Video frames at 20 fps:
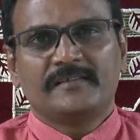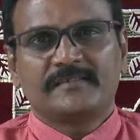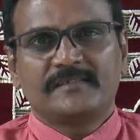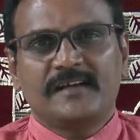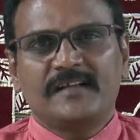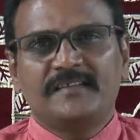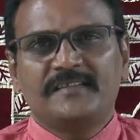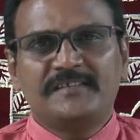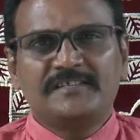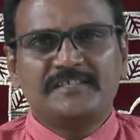
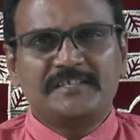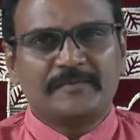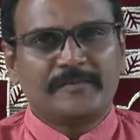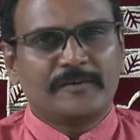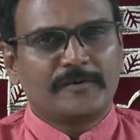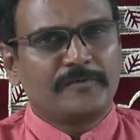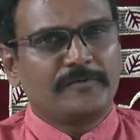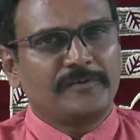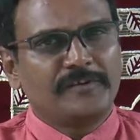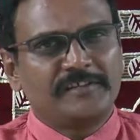సాధించే
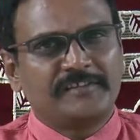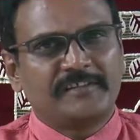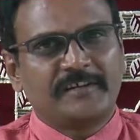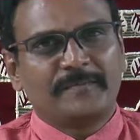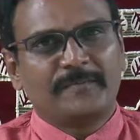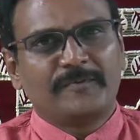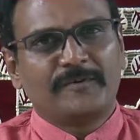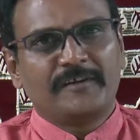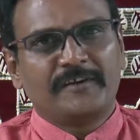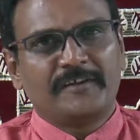వరకు
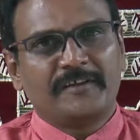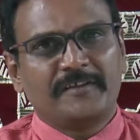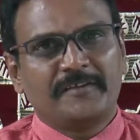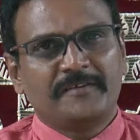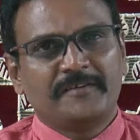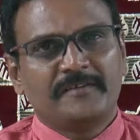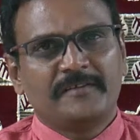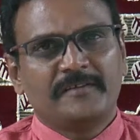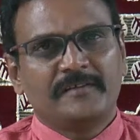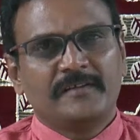నిద్రపోనని
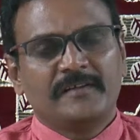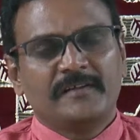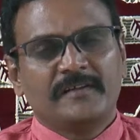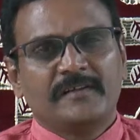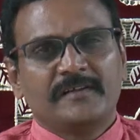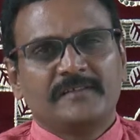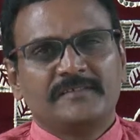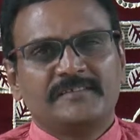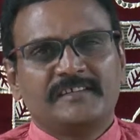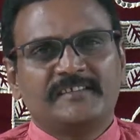
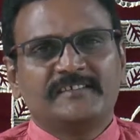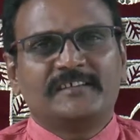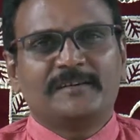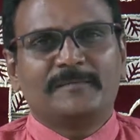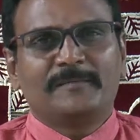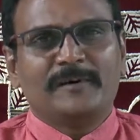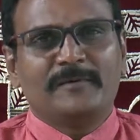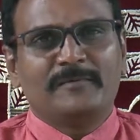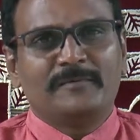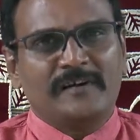
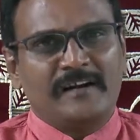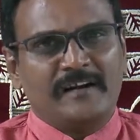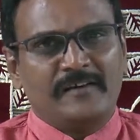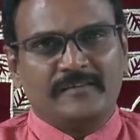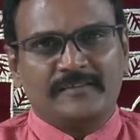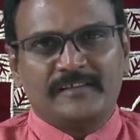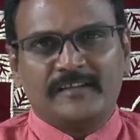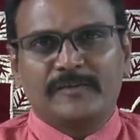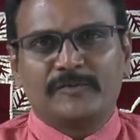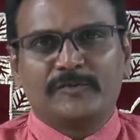చంద్రబాబు నాయుడు
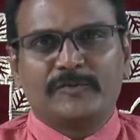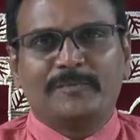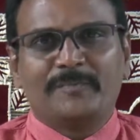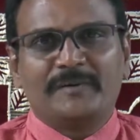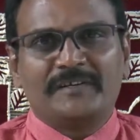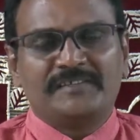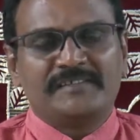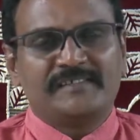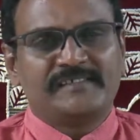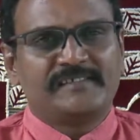తనతో
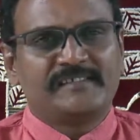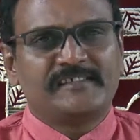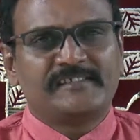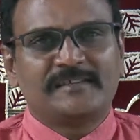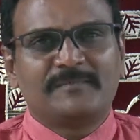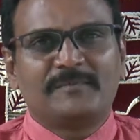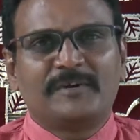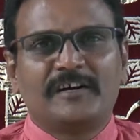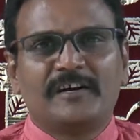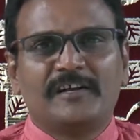పనిచేసిన
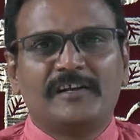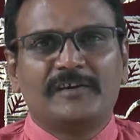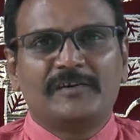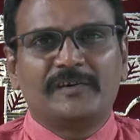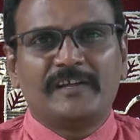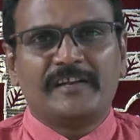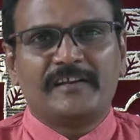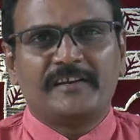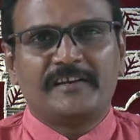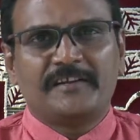
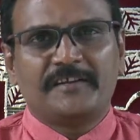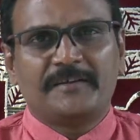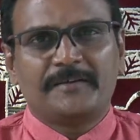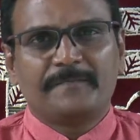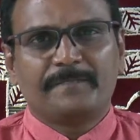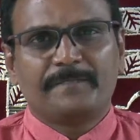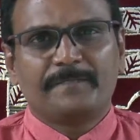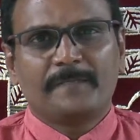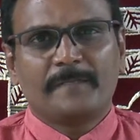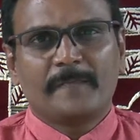సమకాలికుడేనని
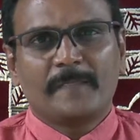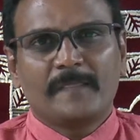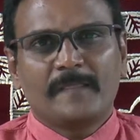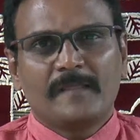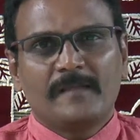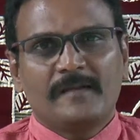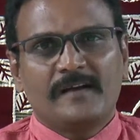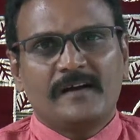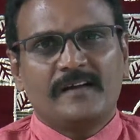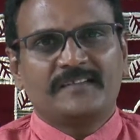
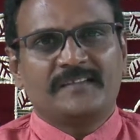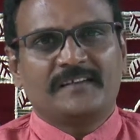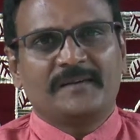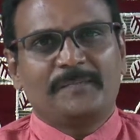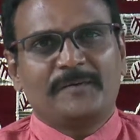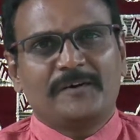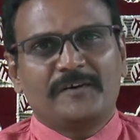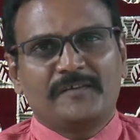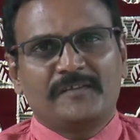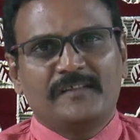అతని
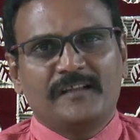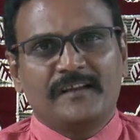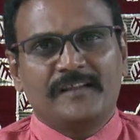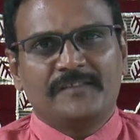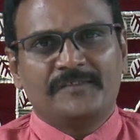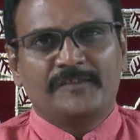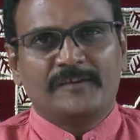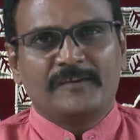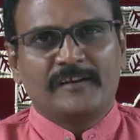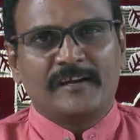పట్టుదల
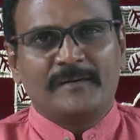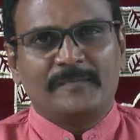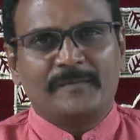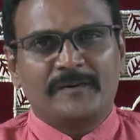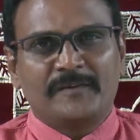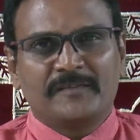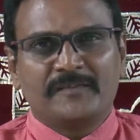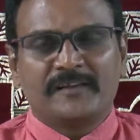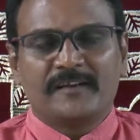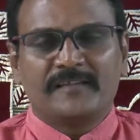ఎంతో నా
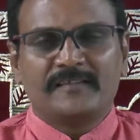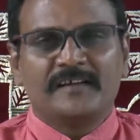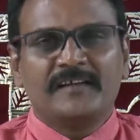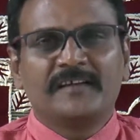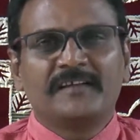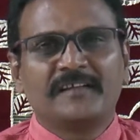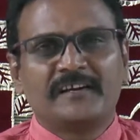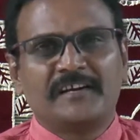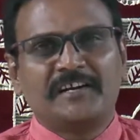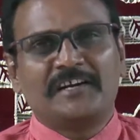పట్టుదల
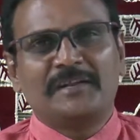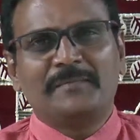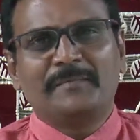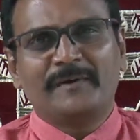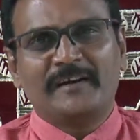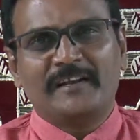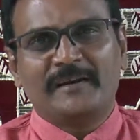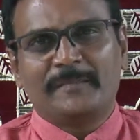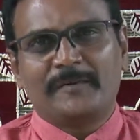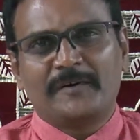దానికి
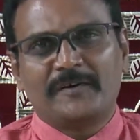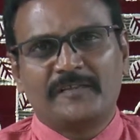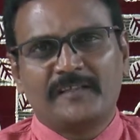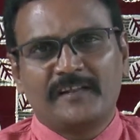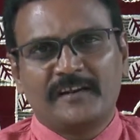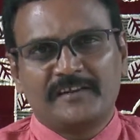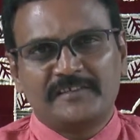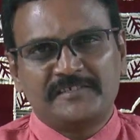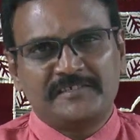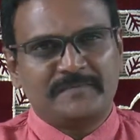రెట్టింపైన
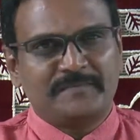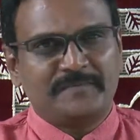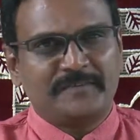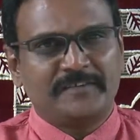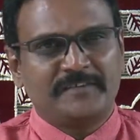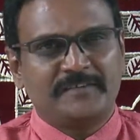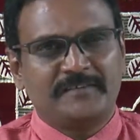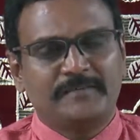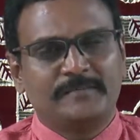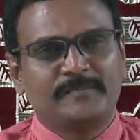పట్టుదల అని చెప్పి
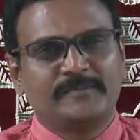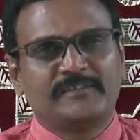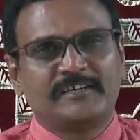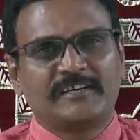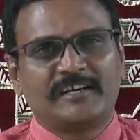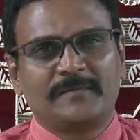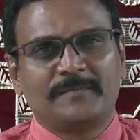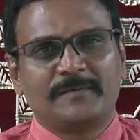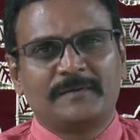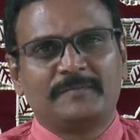
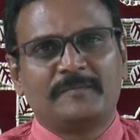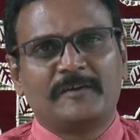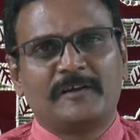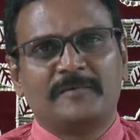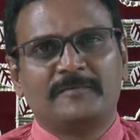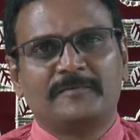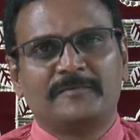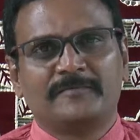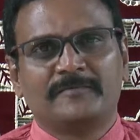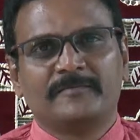ముద్రగడ
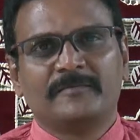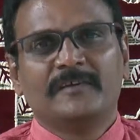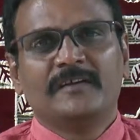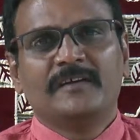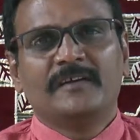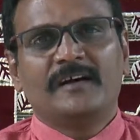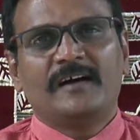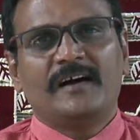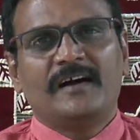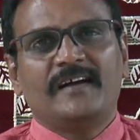పద్మనాభం
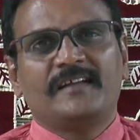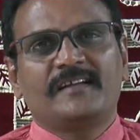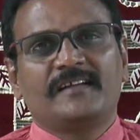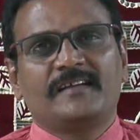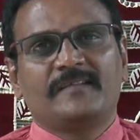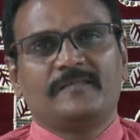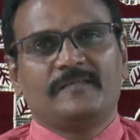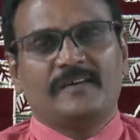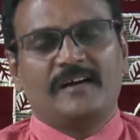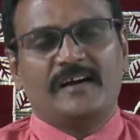
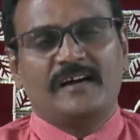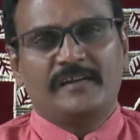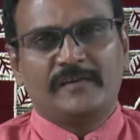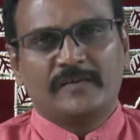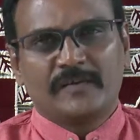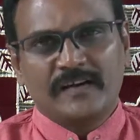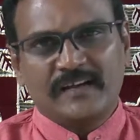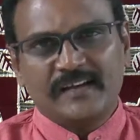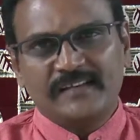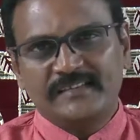ఆయనకు
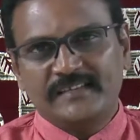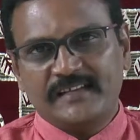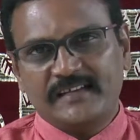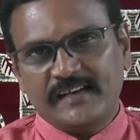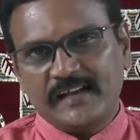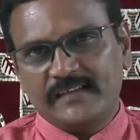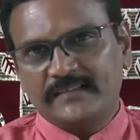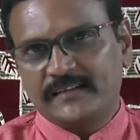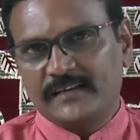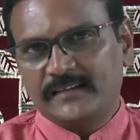ఆయనను కలిసే
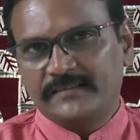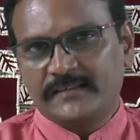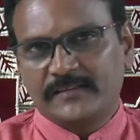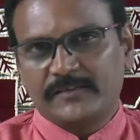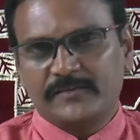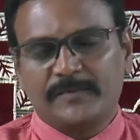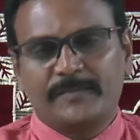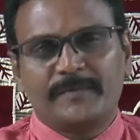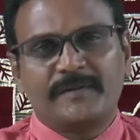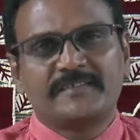
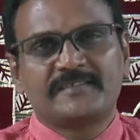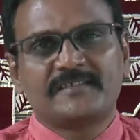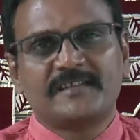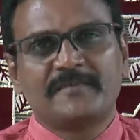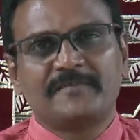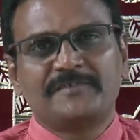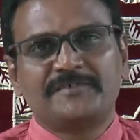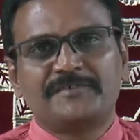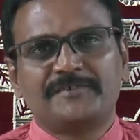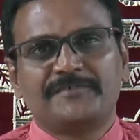నేతలందరితో
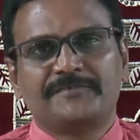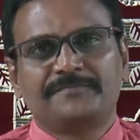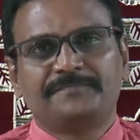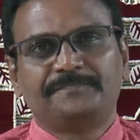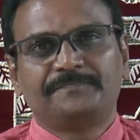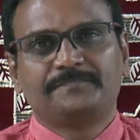ప్రస్తావించడం